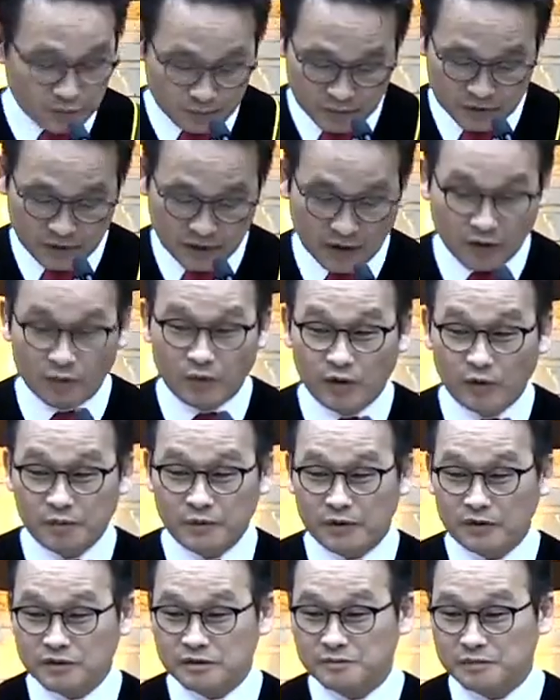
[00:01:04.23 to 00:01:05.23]
싶은 때가 왜
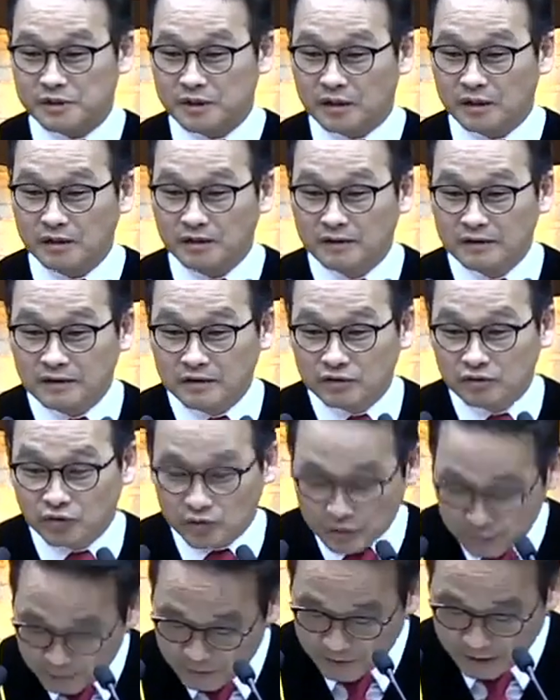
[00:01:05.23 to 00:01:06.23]
없겠습니까?
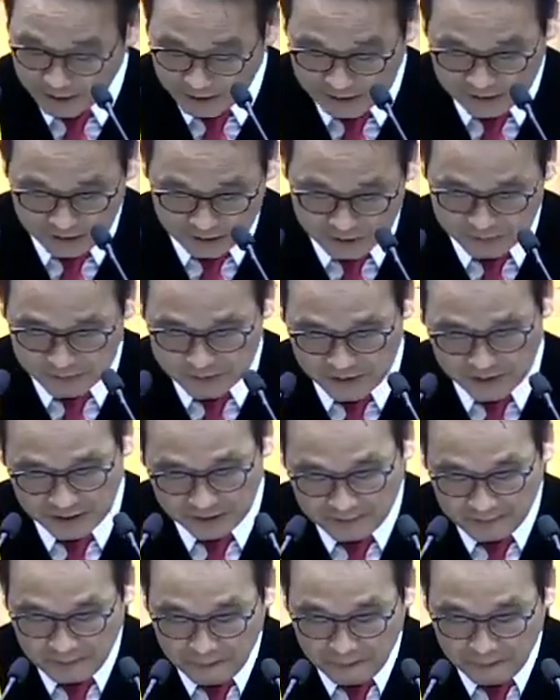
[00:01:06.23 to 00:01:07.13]
죽고 싶은 때가 있었습니다.